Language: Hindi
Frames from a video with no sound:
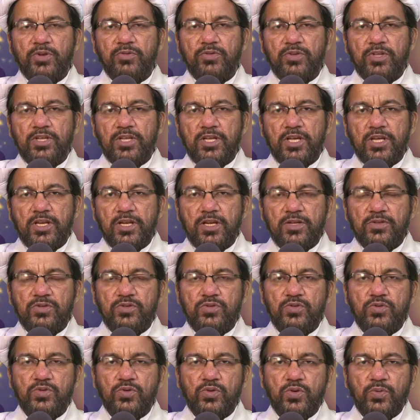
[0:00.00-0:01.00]
परवदगारा
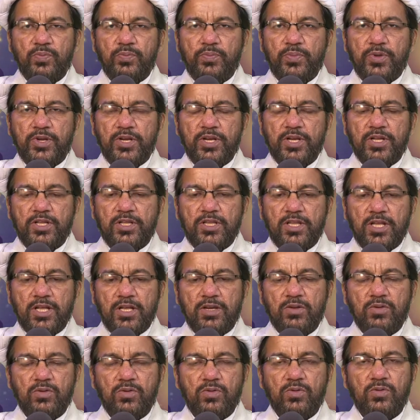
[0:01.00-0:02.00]
जो बेहतर
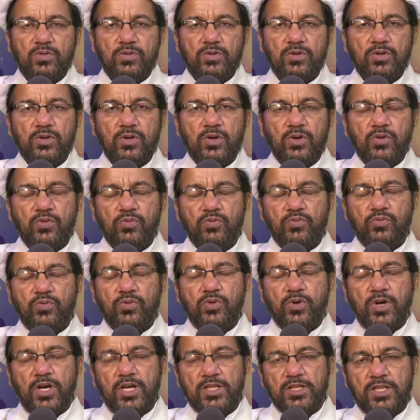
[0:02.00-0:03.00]
हो
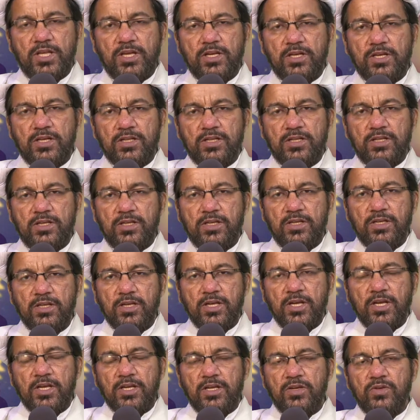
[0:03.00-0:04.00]
वो अता कर दे
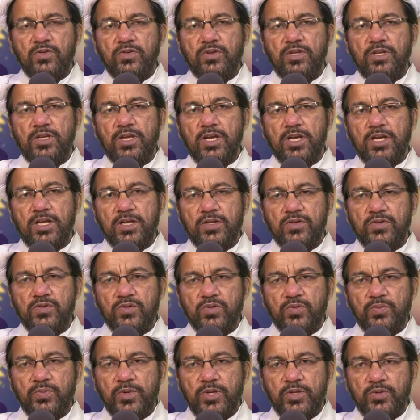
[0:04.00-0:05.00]
क्योंकि अगर
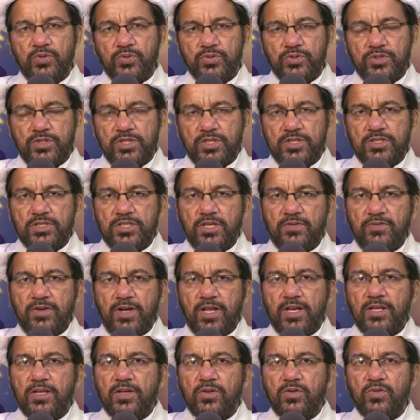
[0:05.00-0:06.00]
जो मैं तुझसे
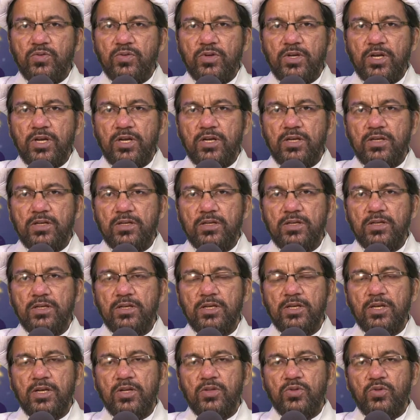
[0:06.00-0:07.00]
सवाल करूँगा
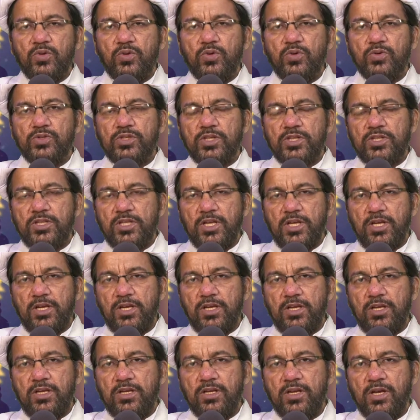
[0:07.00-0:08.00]
तो हो सकता
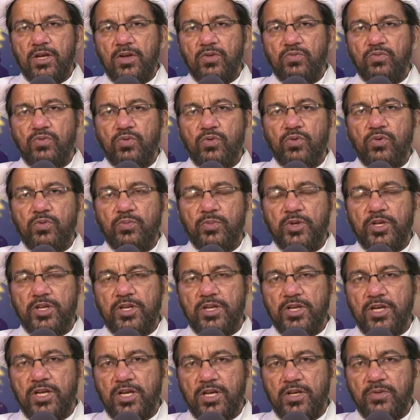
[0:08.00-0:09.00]
है वो
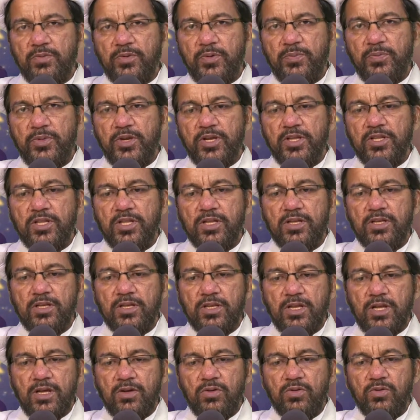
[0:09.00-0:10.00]
मेरे हक़ में बेहतर
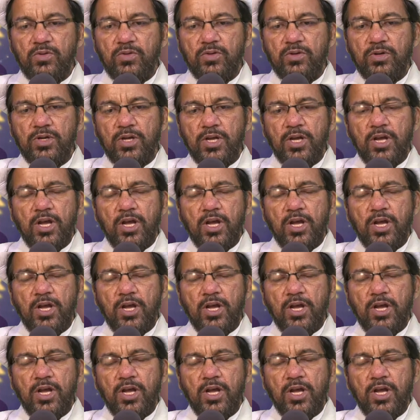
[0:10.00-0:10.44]
ना हो